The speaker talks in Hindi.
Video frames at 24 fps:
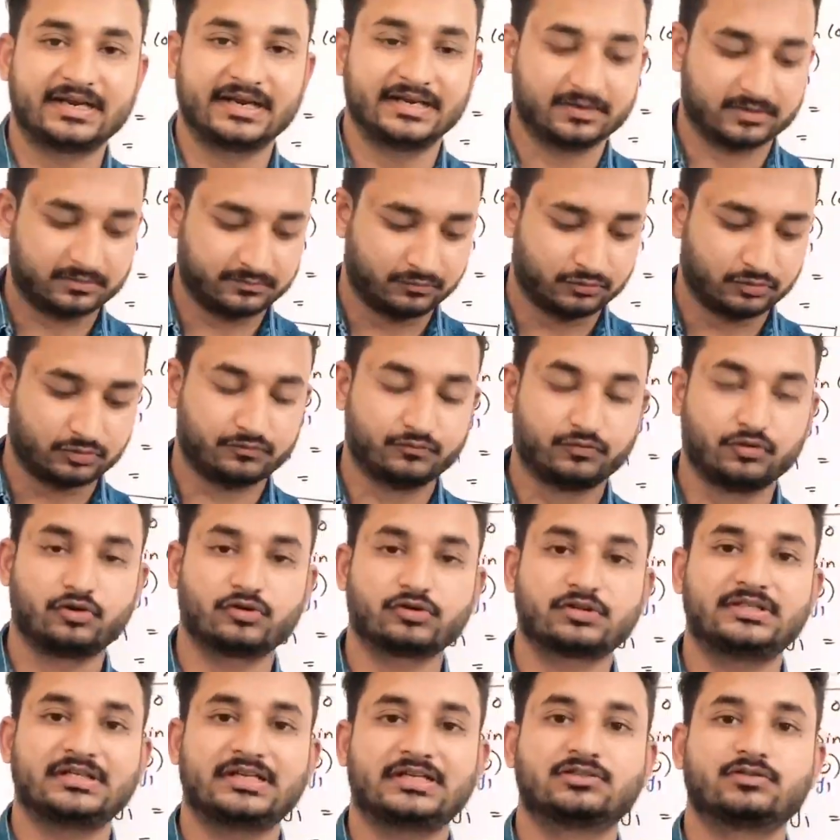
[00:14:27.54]
लाइन वो वो
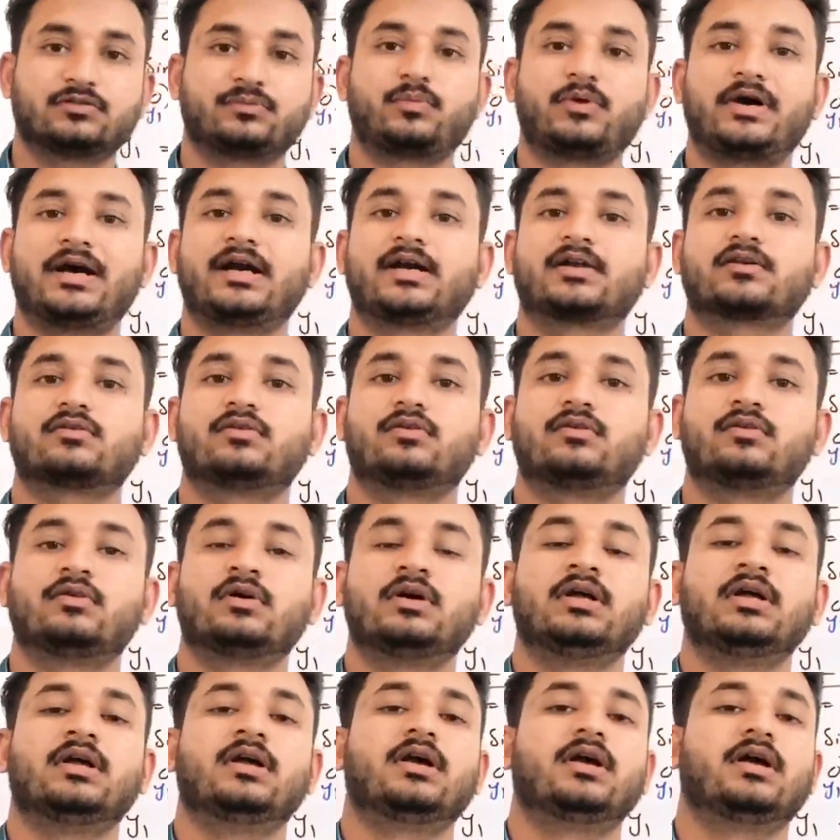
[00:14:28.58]
होती है जो पॉइंट को
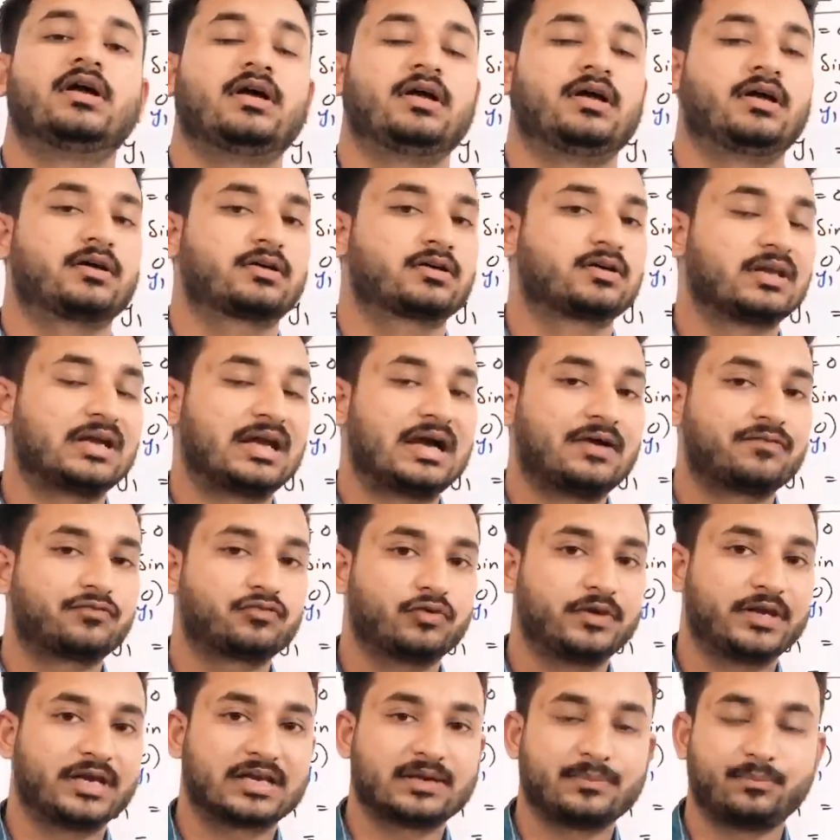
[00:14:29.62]
ग्राफ
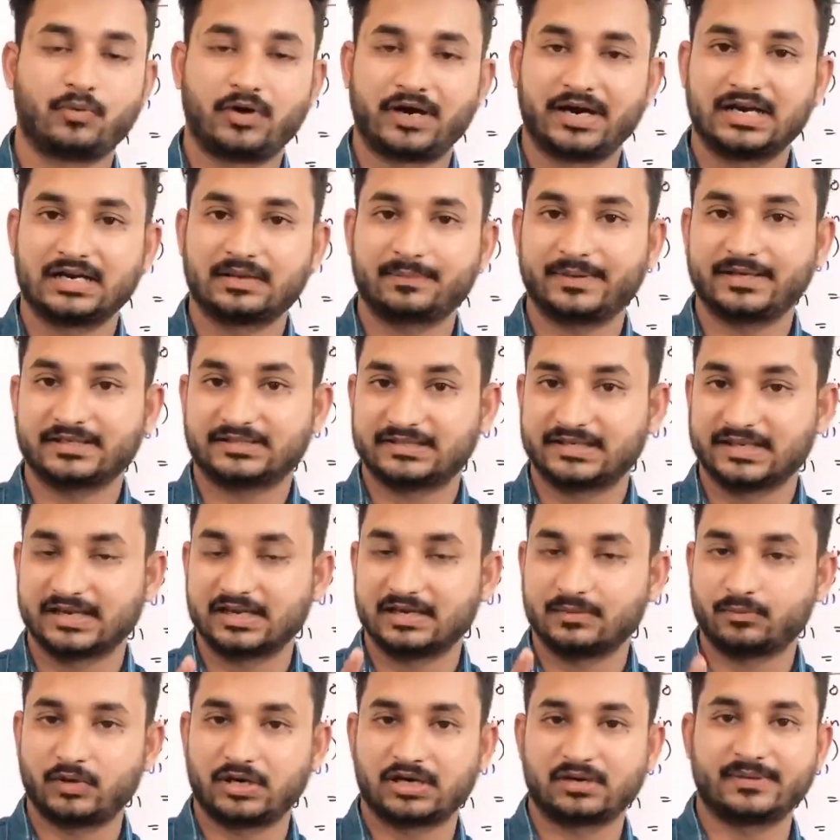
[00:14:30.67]
को एक पॉइंट पे
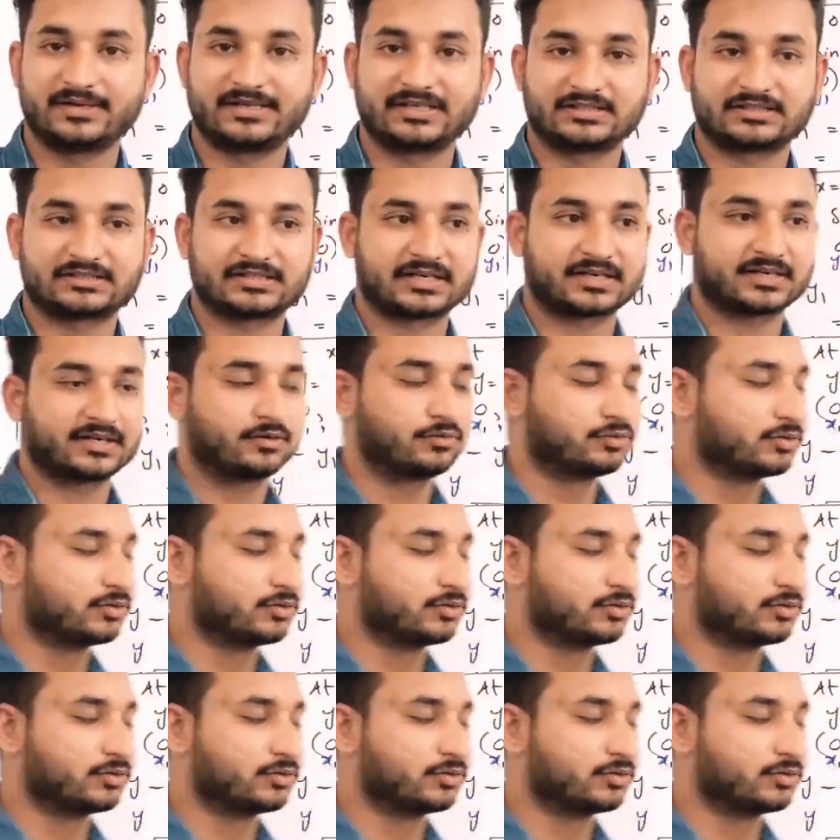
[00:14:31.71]
सिंगल पॉइंट पे टच करके